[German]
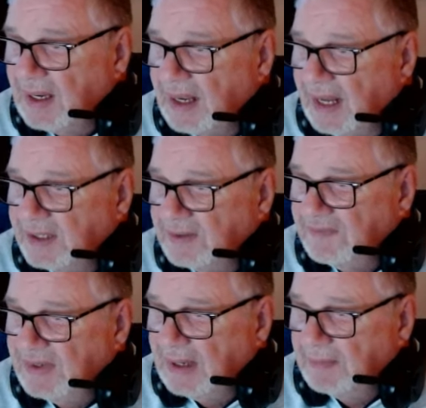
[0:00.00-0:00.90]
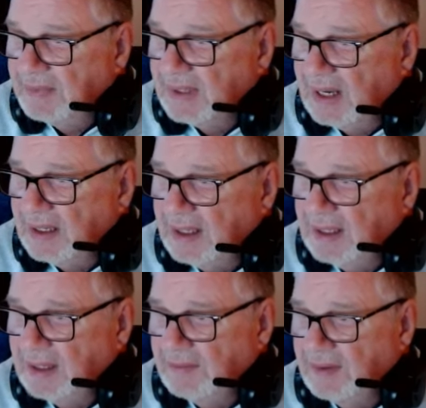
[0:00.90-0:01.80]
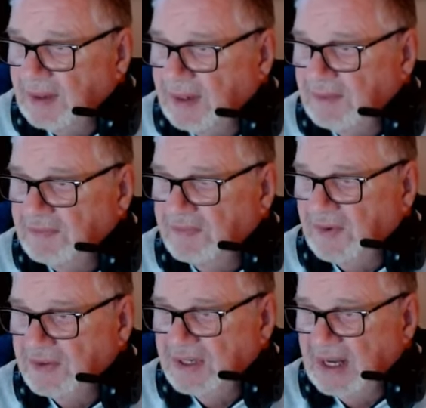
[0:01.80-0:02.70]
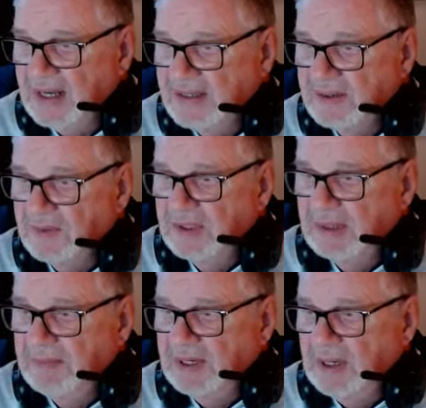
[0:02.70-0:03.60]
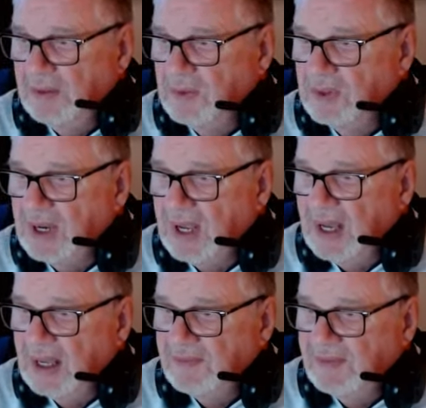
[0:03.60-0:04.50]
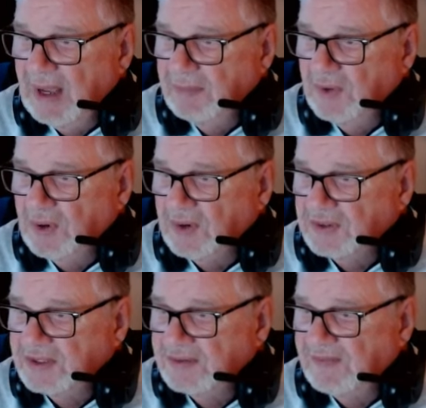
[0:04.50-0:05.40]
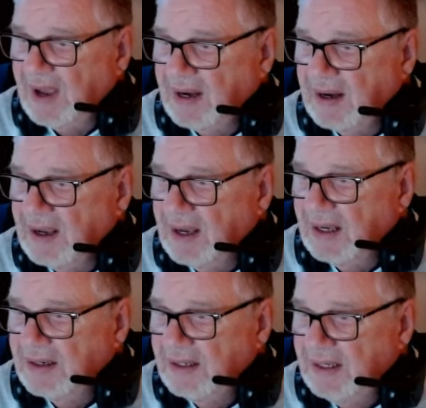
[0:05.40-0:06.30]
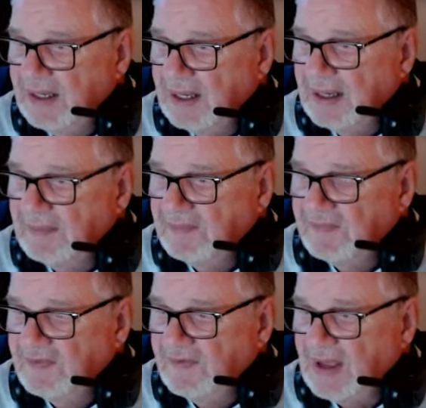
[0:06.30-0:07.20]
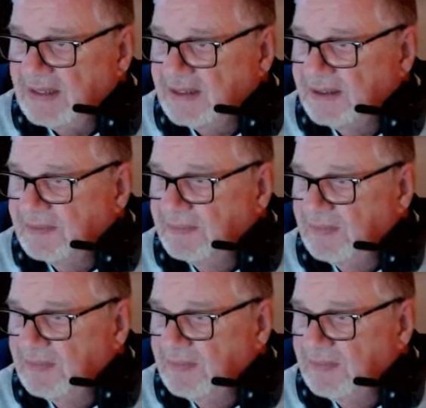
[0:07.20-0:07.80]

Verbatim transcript: geht schon wieder bis an die Frostgrenze runter mit den 0 Grad. Wir haben nur noch 2 Grad hier im Westen.